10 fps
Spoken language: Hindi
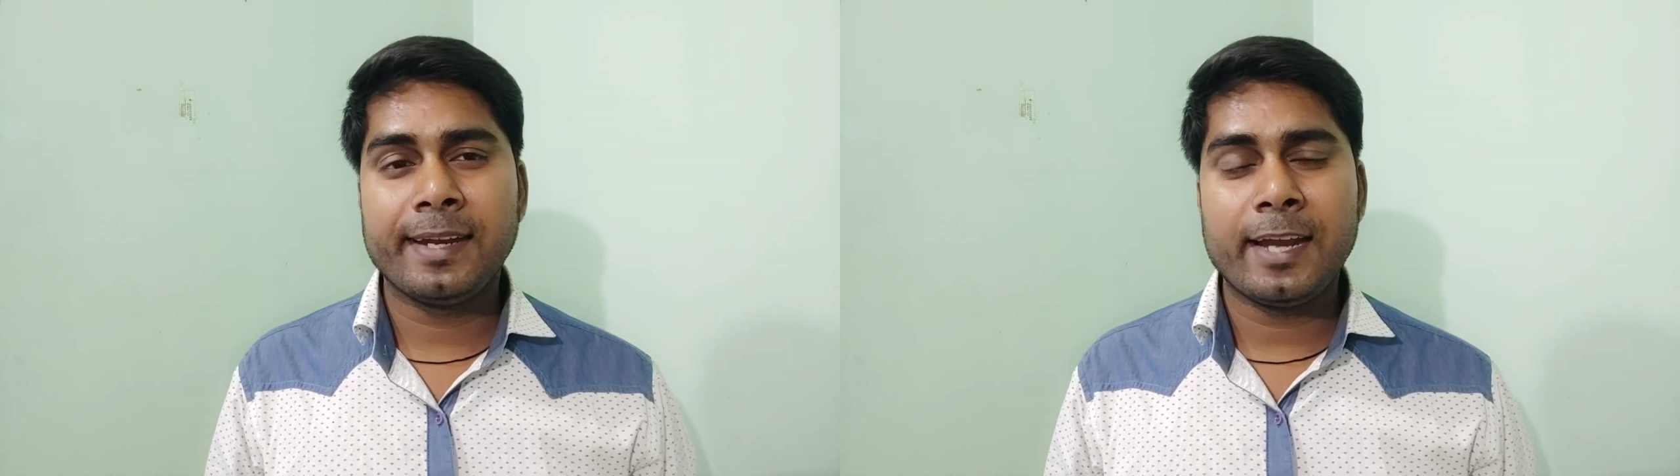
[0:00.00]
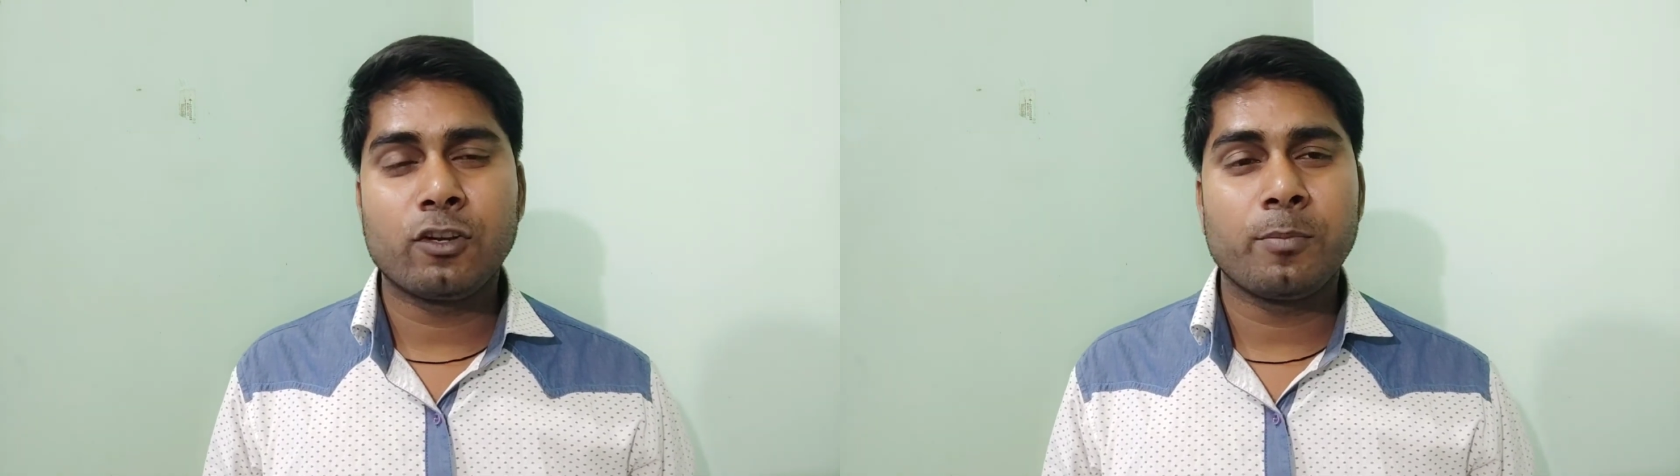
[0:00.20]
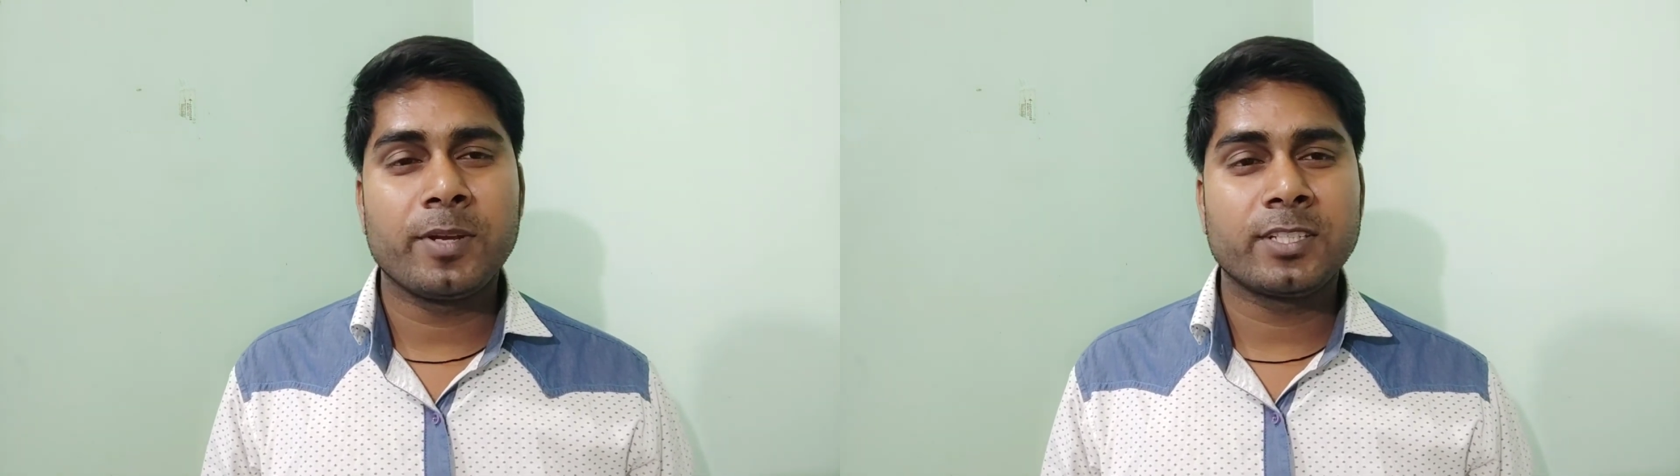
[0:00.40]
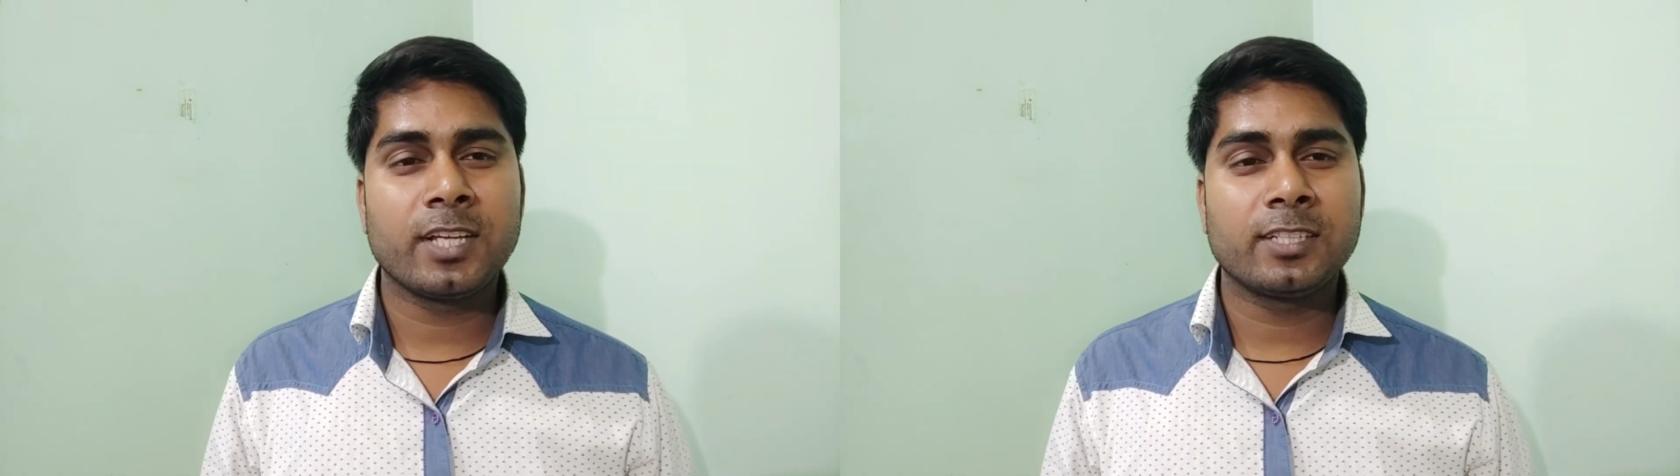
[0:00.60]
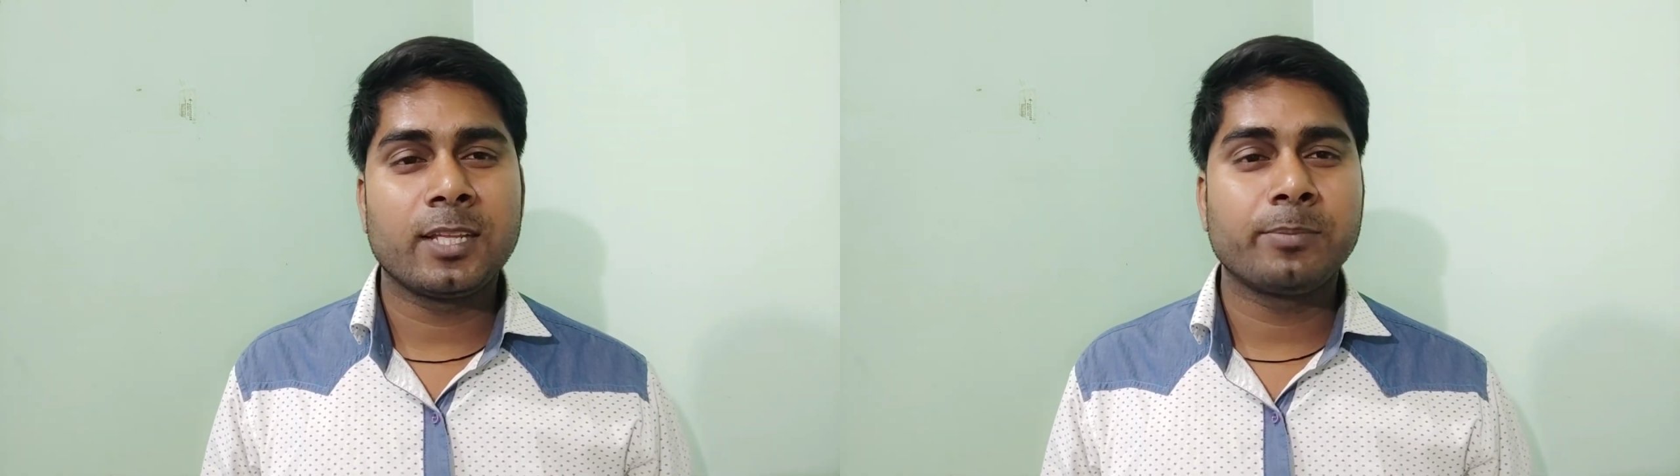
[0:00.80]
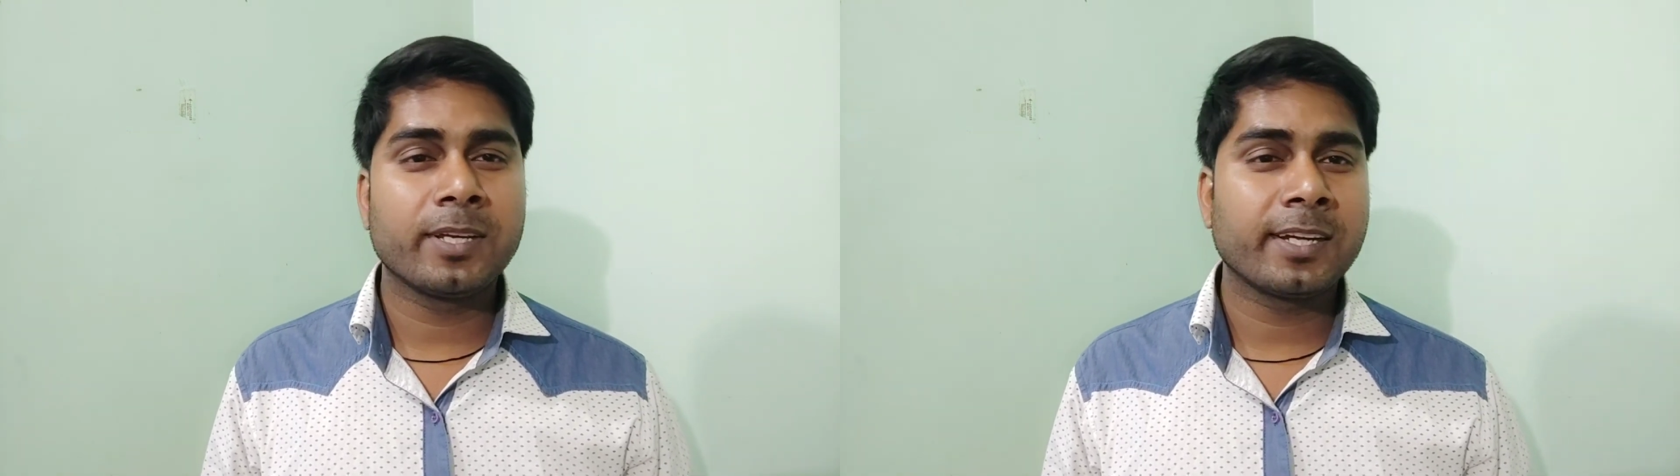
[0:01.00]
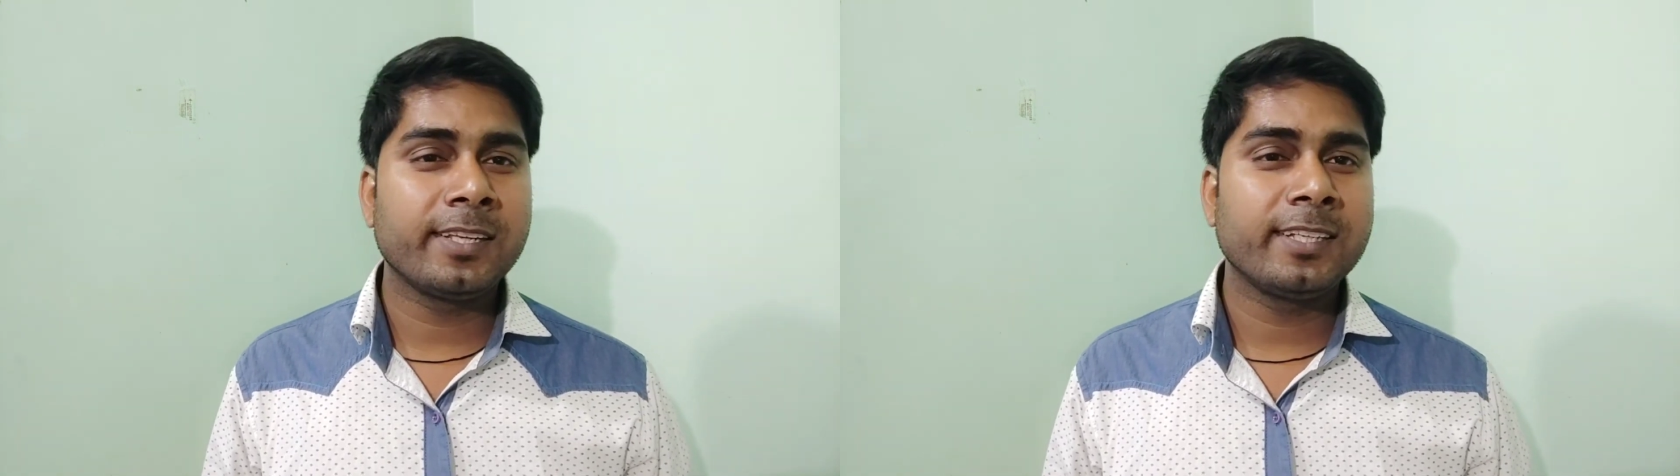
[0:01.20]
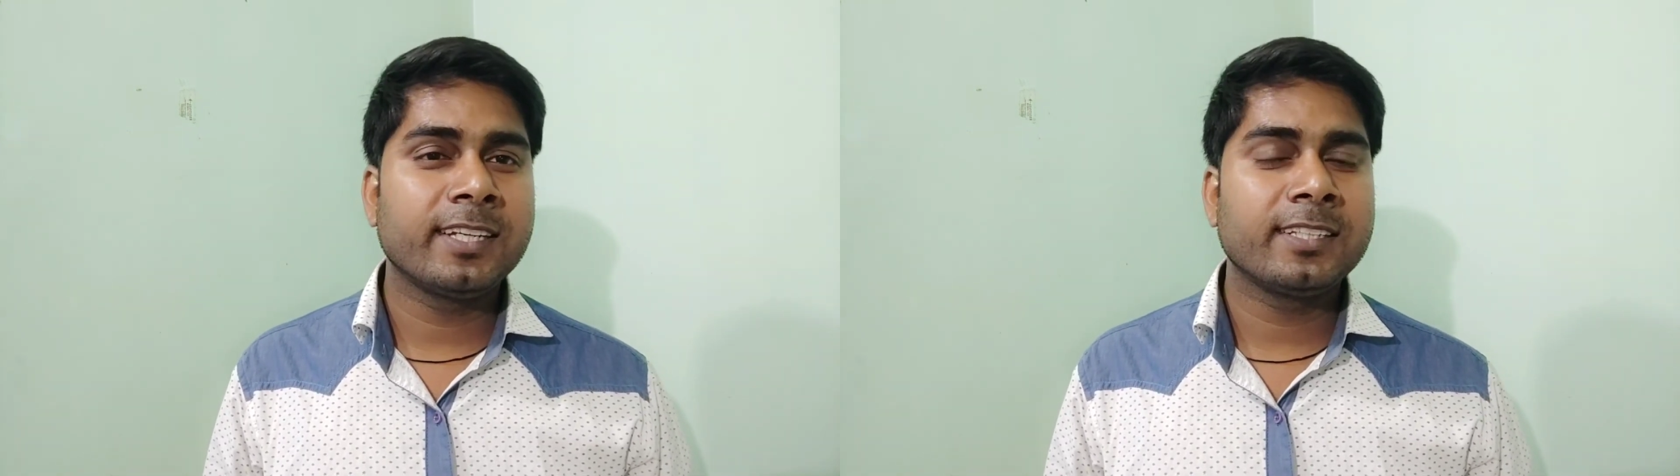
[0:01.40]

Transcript: नए टॉपिक साथ तब तक के लिए